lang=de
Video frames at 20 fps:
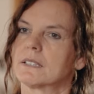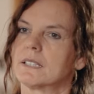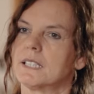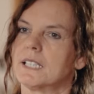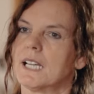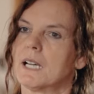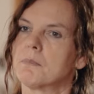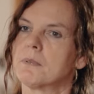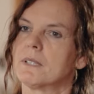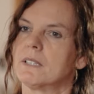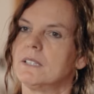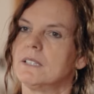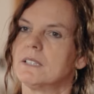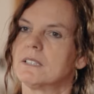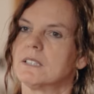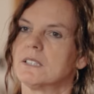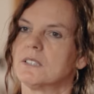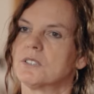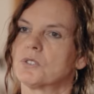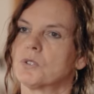ich habe
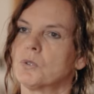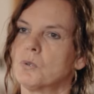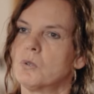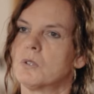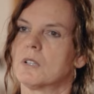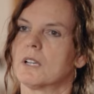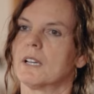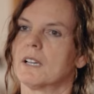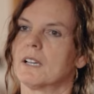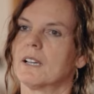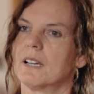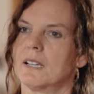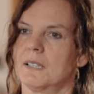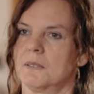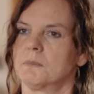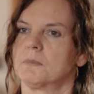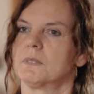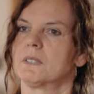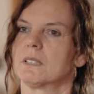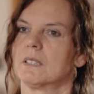diese Suche
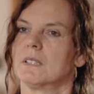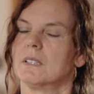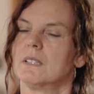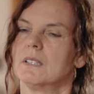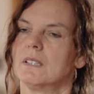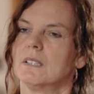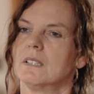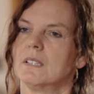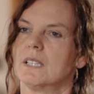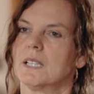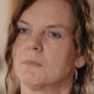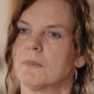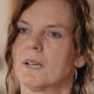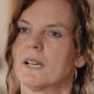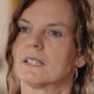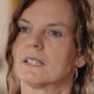gehabt im